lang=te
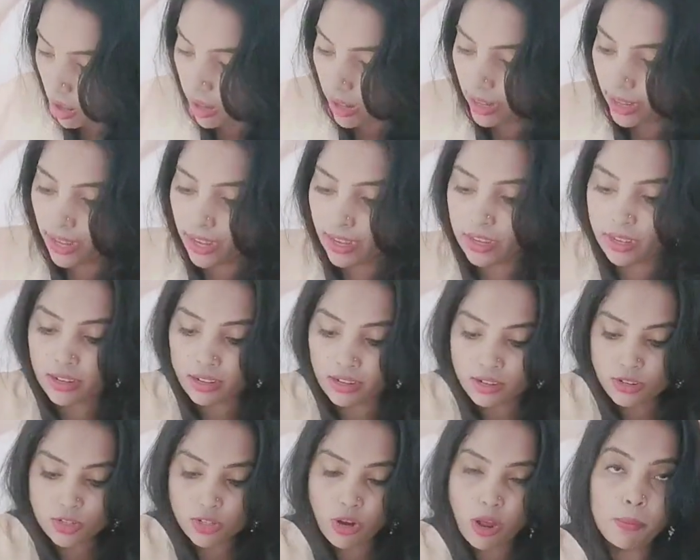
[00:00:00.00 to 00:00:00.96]
ఆన్లైన్
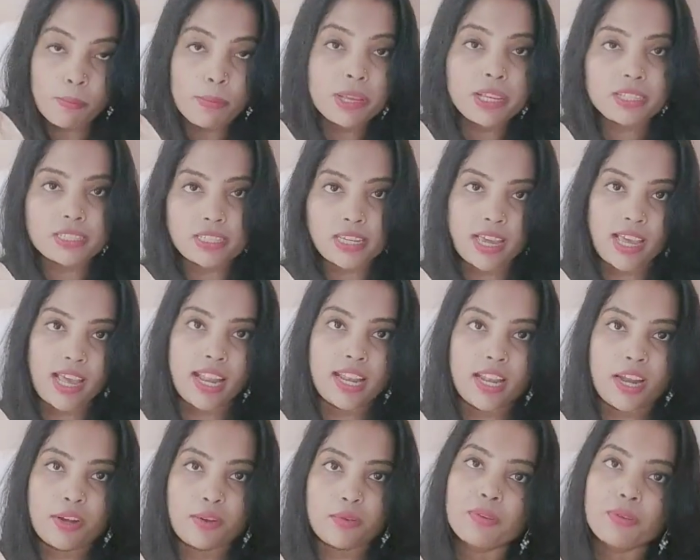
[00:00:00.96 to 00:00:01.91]
షాపింగ్
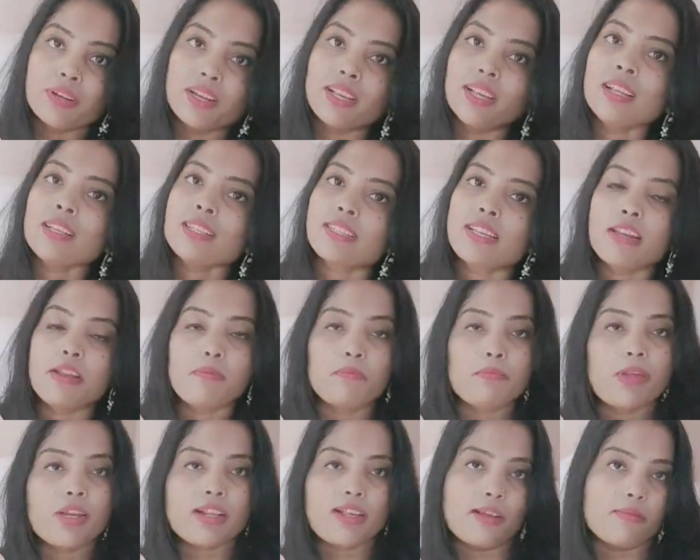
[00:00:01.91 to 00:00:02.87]
చేయాలి అనుకుంటే
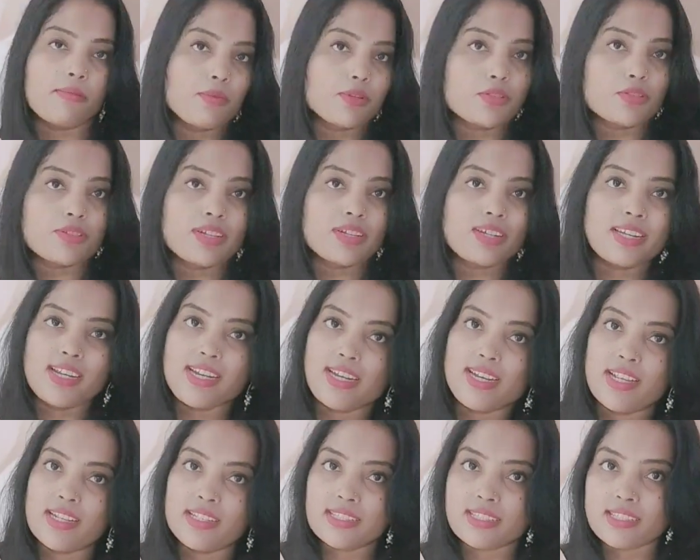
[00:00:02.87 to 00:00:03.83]
స్క్రీన్ పైన కనిపిస్తున్న
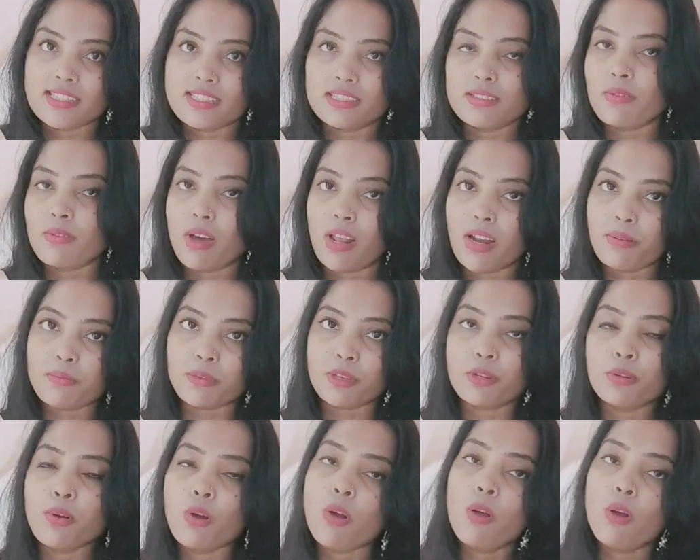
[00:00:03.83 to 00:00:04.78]
డీటెయిల్స్ ద్వారా
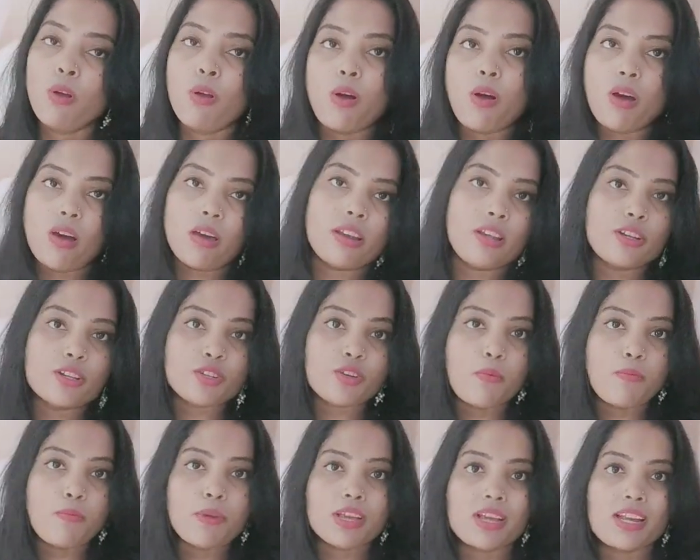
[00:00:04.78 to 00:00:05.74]
మీరు ఆన్లైన్
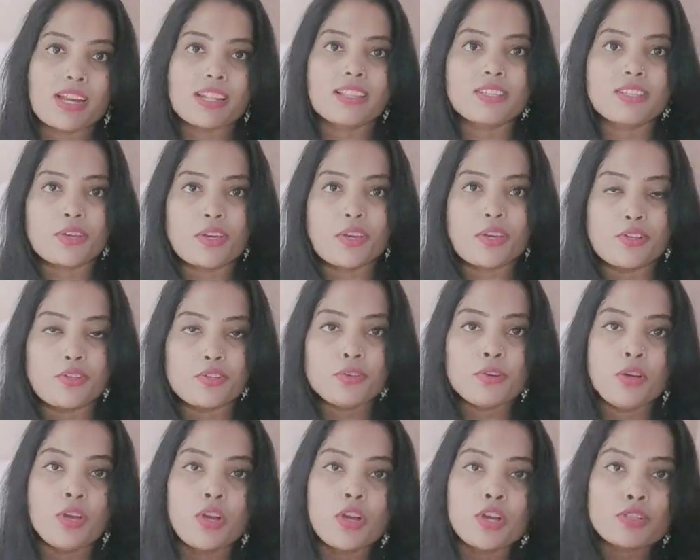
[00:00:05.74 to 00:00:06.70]
షాపింగ్ అనేది
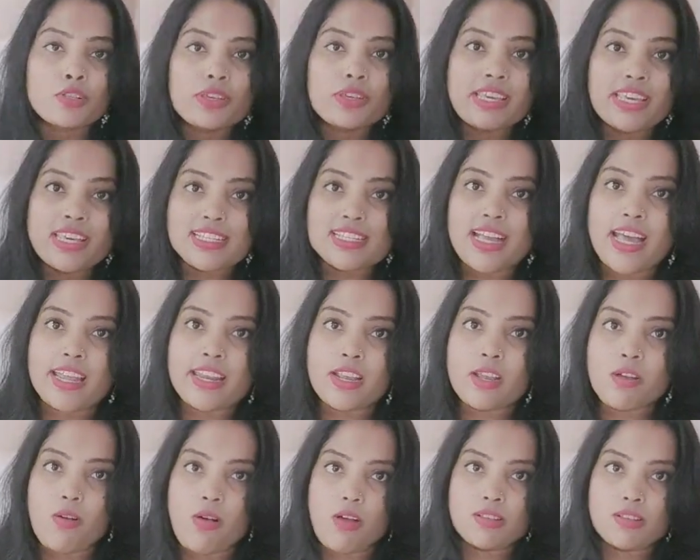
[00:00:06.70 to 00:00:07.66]
చేయొచ్చు సో ఈ
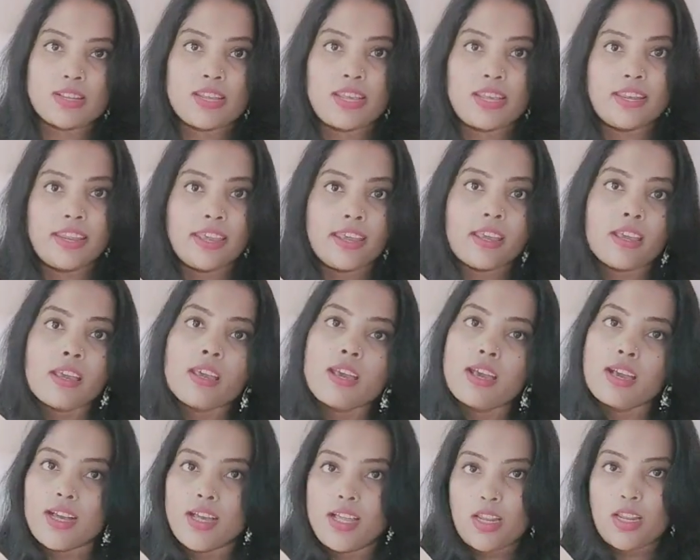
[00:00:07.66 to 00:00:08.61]
శారీ కాస్ట్ ఎనీ
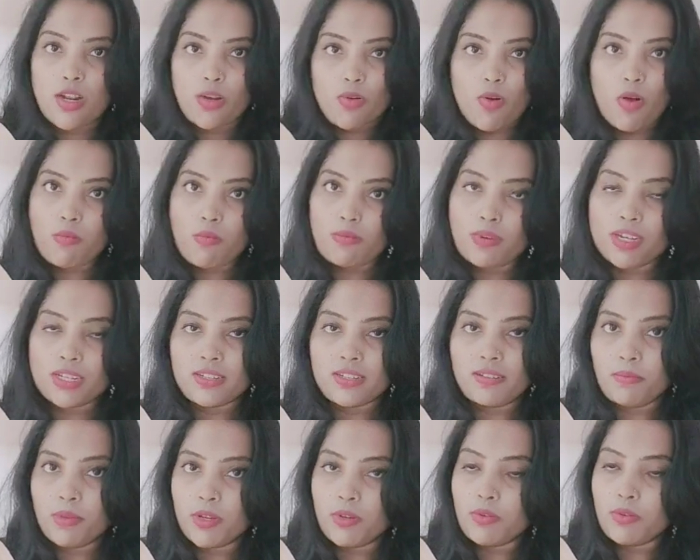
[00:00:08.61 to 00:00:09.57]
కలర్
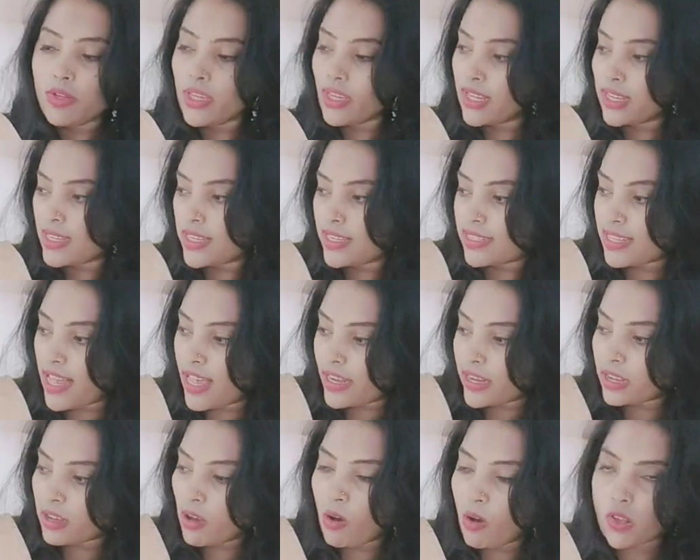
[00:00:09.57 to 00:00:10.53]
కాంబినేషన్ మీకు ఈ
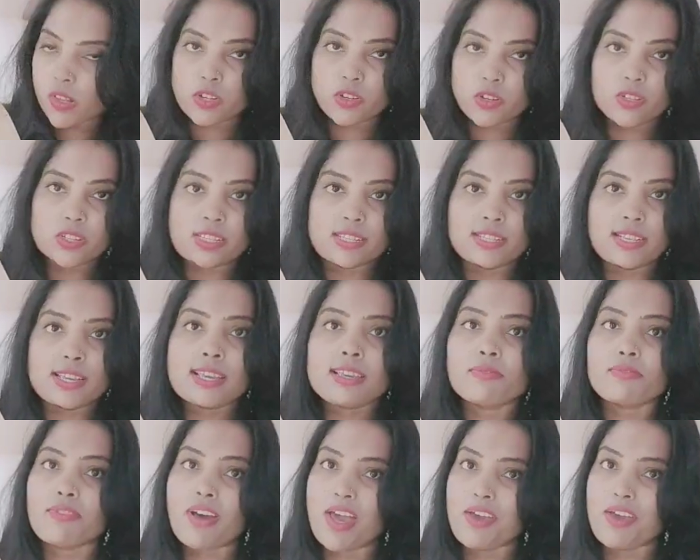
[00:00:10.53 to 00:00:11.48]
శారీ కాస్ట్ వచ్చేసి
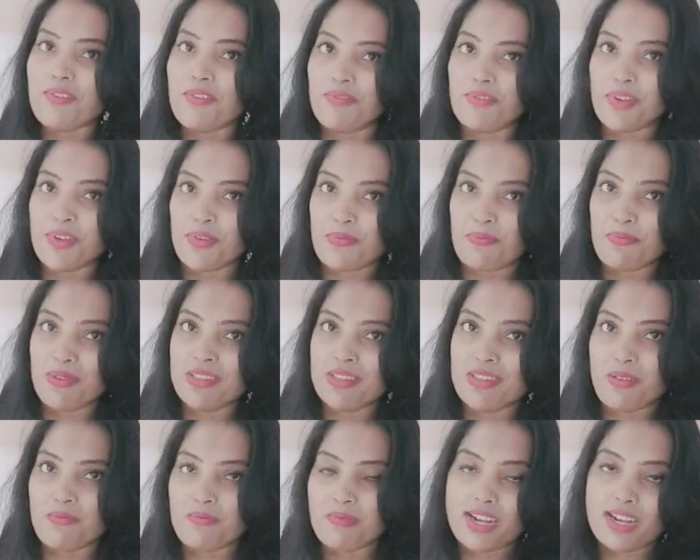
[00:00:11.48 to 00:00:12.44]
ఫైవ్ ఫిఫ్టీ
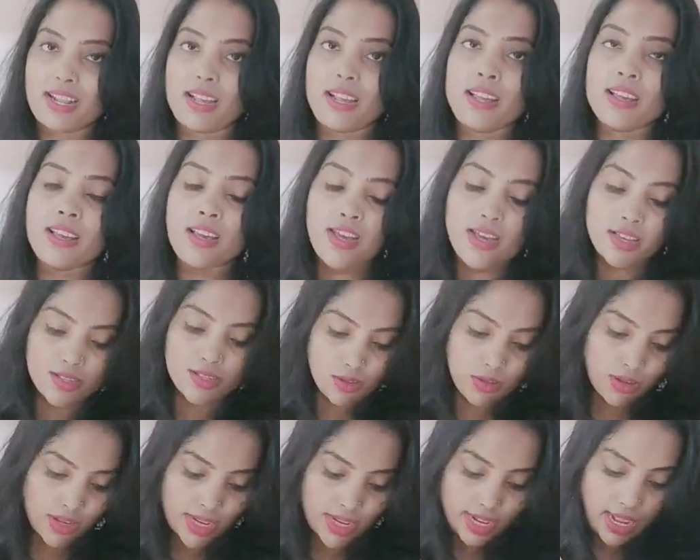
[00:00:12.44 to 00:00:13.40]
రూపీస్ అనమాట
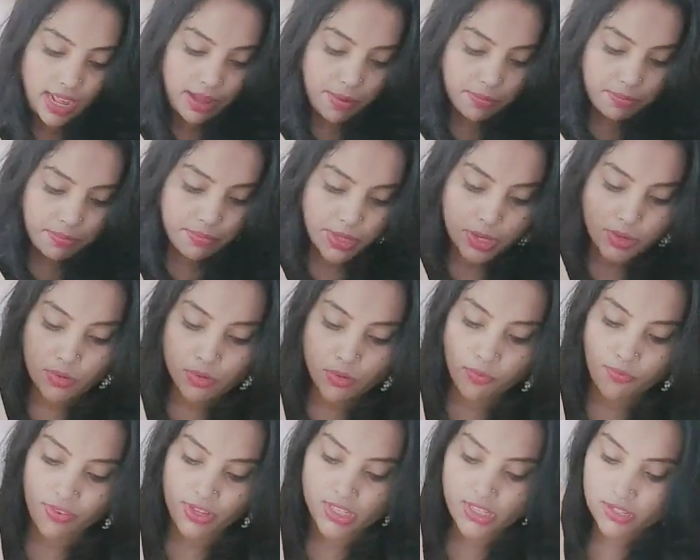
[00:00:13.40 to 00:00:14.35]
సో ఇలా మీకు
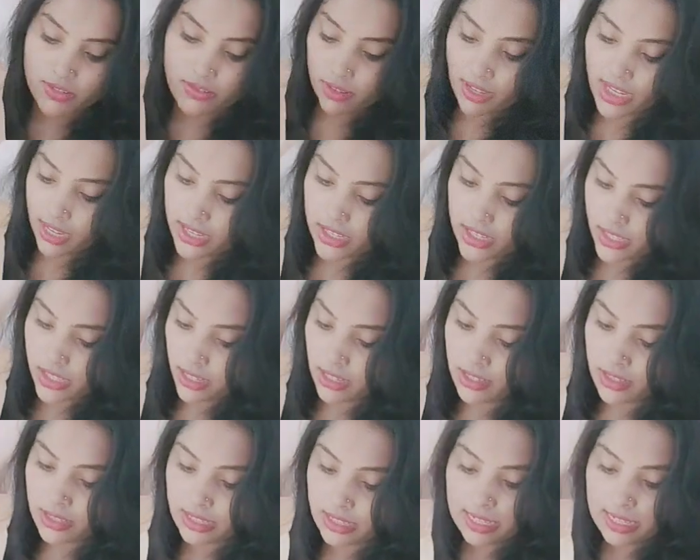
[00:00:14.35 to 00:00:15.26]
ఫెస్టివ్ కలెక్షన్